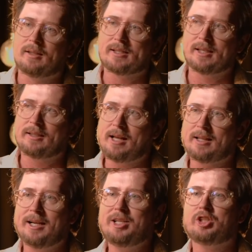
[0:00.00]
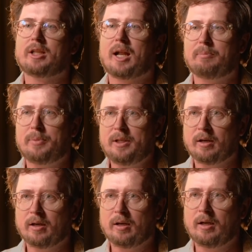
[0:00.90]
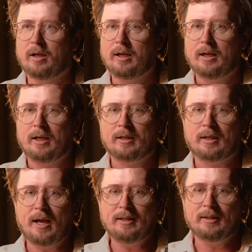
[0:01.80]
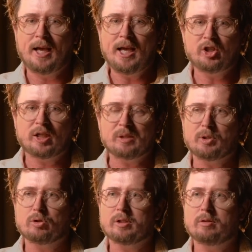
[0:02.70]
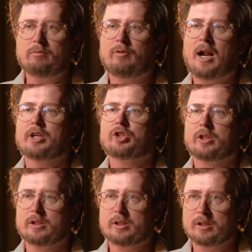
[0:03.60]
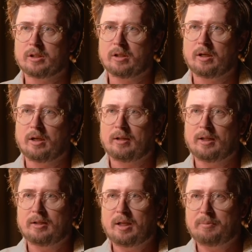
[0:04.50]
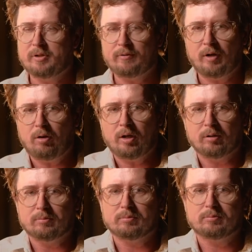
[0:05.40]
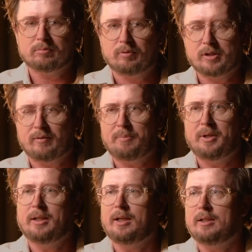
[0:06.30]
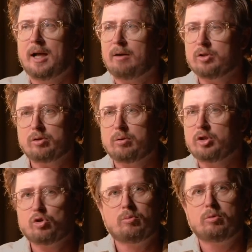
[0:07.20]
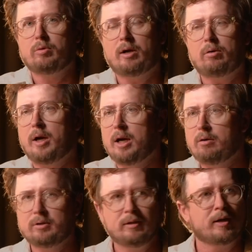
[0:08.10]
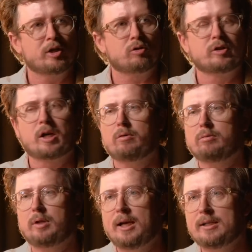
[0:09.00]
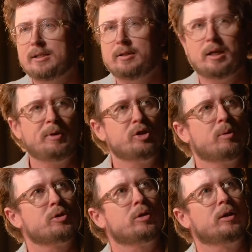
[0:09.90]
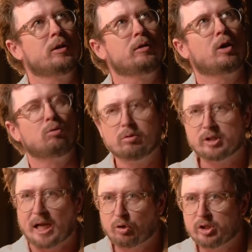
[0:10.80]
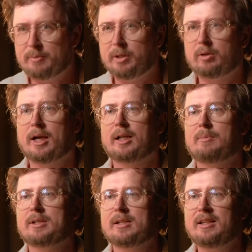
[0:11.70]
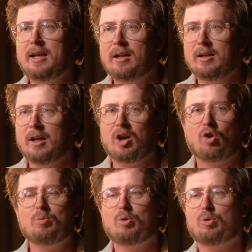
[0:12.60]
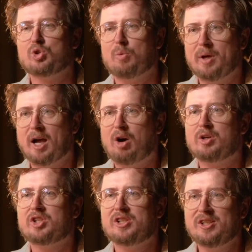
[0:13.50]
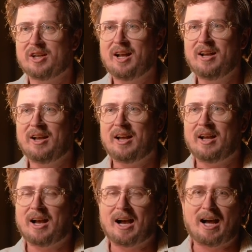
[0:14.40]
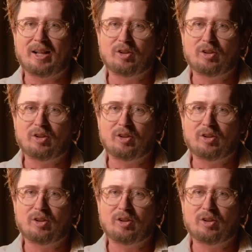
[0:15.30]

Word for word: dessa ideia da antiterapia, que é a ideia de que as pessoas são frágeis. É. Na terapia você fala, olha, você vai aprender a lidar com as coisas. O mundo é cruel, tem várias coisas que acontecem. De repente, uma pessoa está andando na rua, um saco de cimento cai na cabeça dela. Como o Schopenhauer dizia, né? A, a,